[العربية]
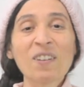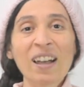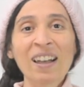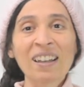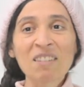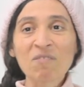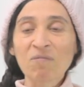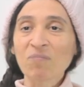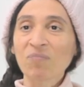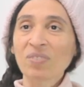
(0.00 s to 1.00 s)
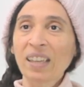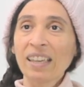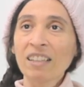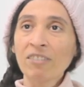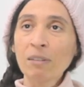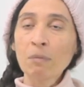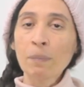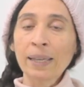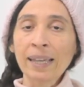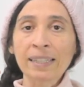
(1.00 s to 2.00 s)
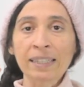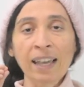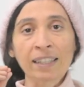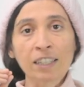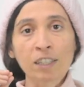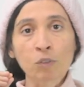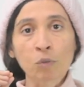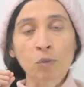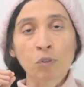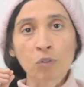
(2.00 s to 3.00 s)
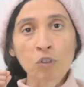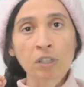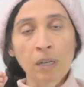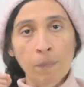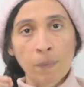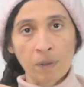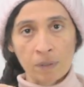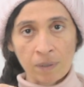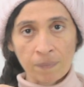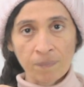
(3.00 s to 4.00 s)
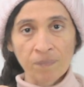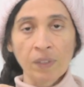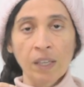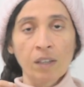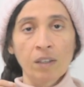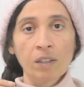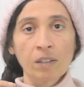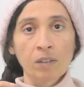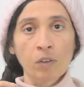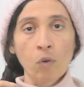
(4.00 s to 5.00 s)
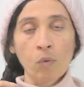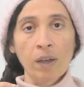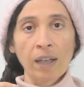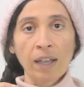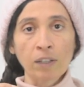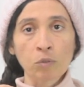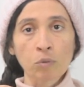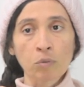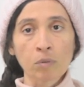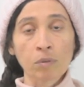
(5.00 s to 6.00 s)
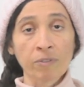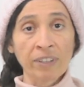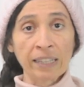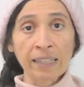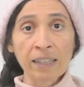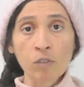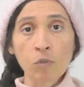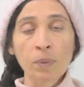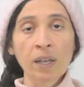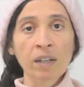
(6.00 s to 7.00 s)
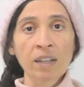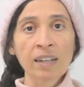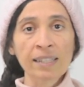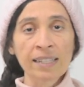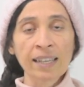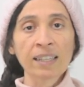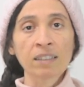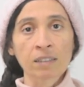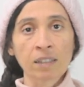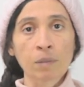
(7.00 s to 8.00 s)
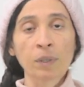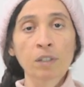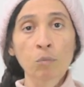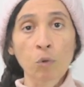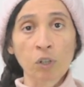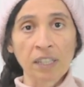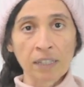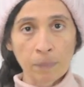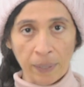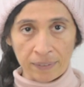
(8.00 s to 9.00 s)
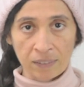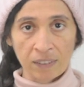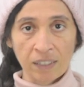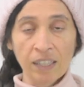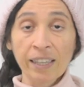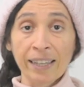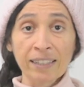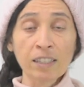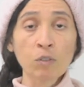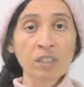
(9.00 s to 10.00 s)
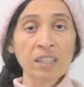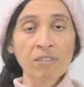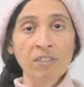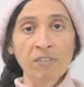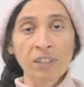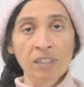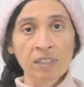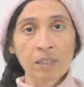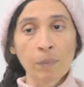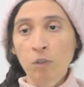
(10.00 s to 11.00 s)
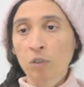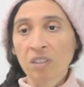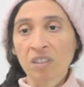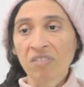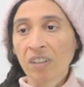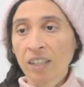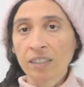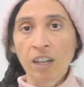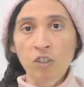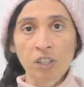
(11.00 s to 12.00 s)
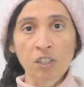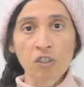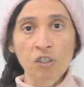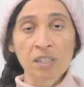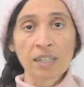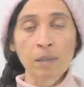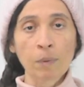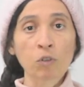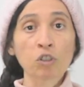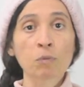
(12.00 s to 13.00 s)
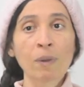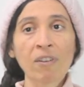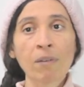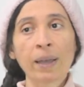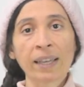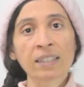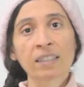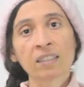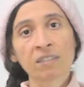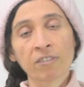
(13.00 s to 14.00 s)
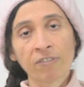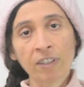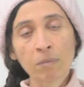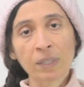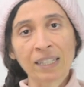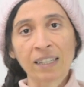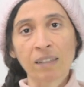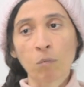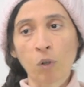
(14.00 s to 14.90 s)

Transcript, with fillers: ف الفيلم بيحكي عن انه رشدي اباظه آه، هو عنده فيلا وبيأجرها سكن للطالبات المغتربات خليني اقول ان انا في الفتره دي طبعا كنت طفله عندي 10 11 سنه ما كنتش بفهم حاجات كتير في الفيلم اللي هي